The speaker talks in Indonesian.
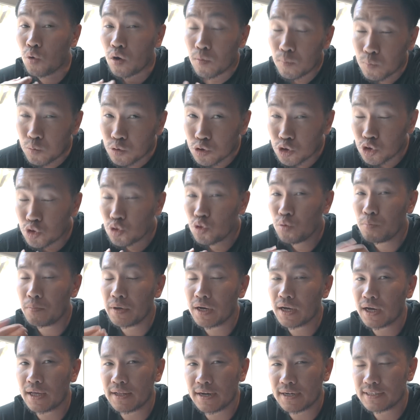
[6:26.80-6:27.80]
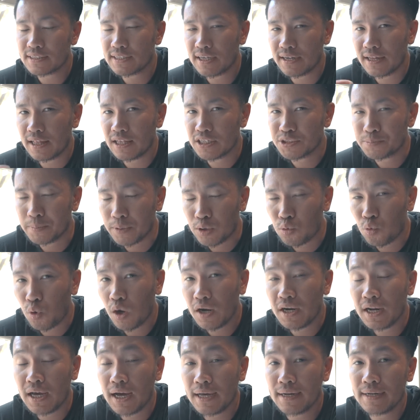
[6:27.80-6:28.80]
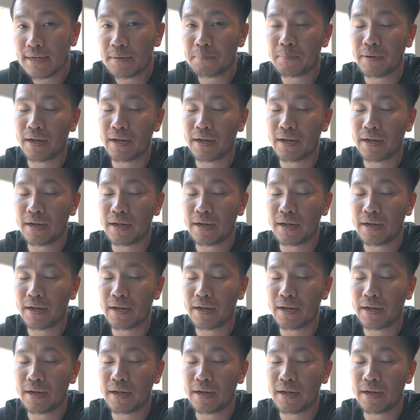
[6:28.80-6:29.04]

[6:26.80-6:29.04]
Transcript: gue butuh menekan rasa idealisme gue dengan